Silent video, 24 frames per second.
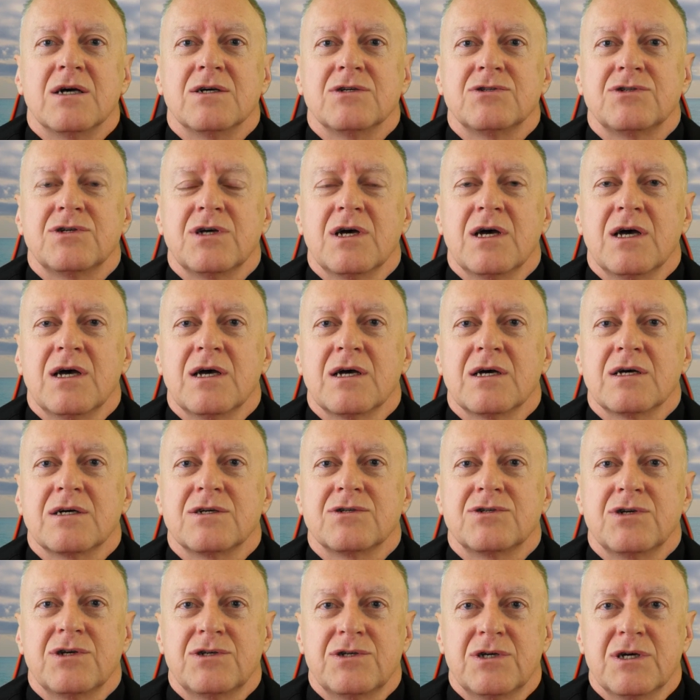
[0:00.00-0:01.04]
że
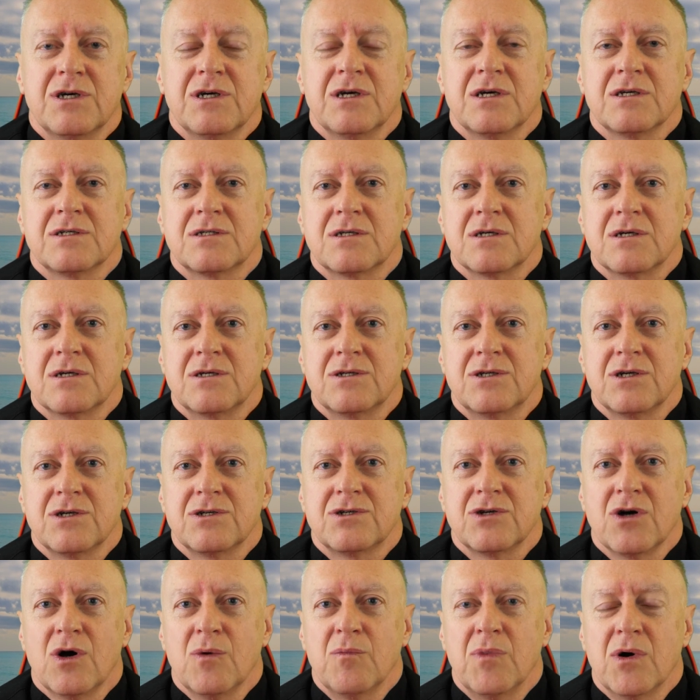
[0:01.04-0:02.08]
życie jest
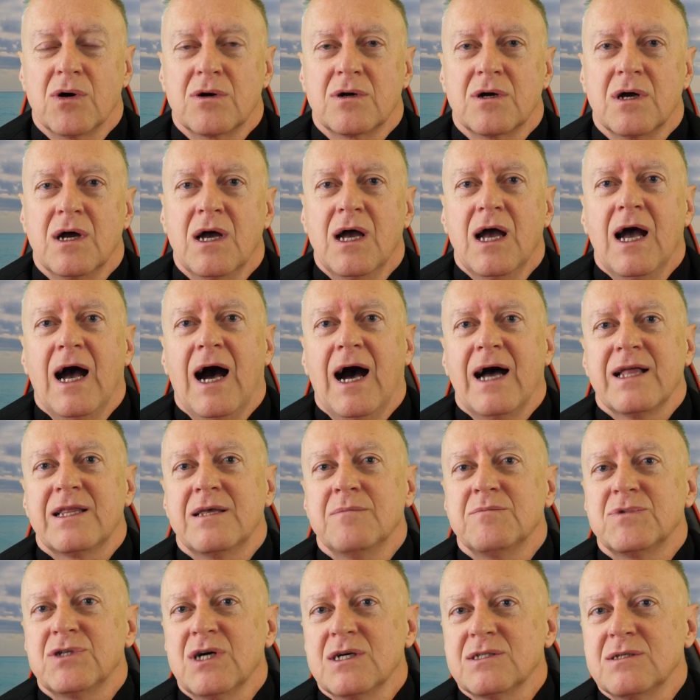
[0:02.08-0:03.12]
gdzieś obok. A
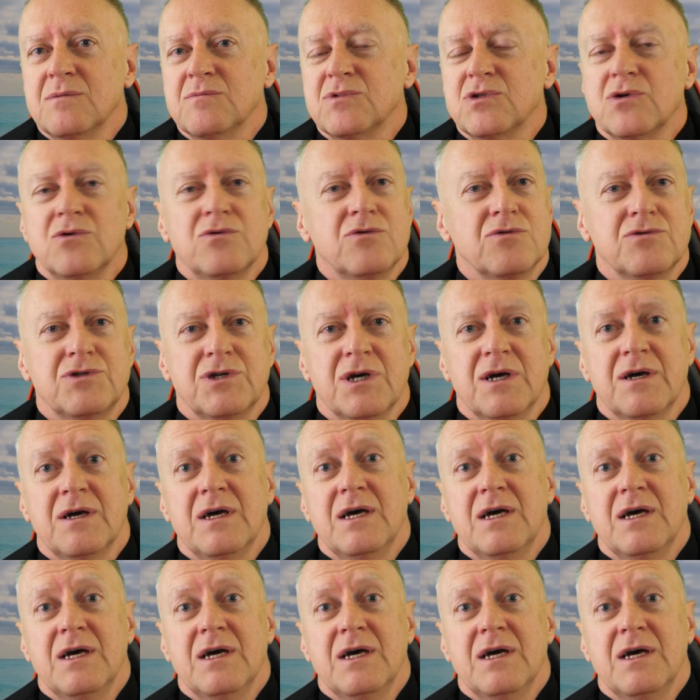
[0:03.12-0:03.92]
tymczasem są ludzie